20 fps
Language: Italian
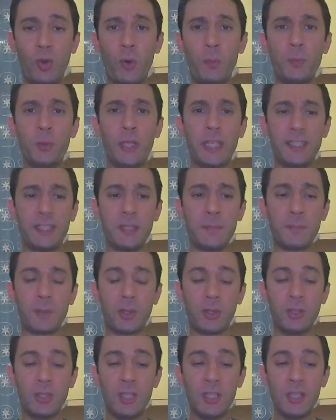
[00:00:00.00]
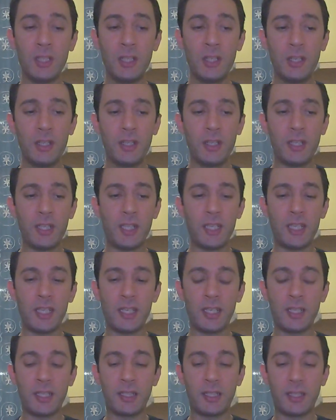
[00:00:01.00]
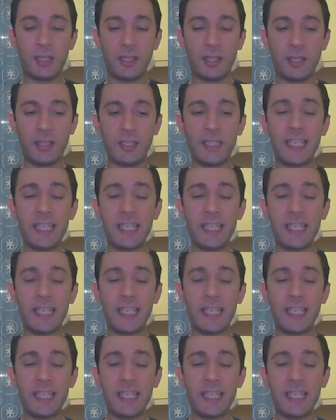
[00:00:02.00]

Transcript: Oppure tipo i, uh,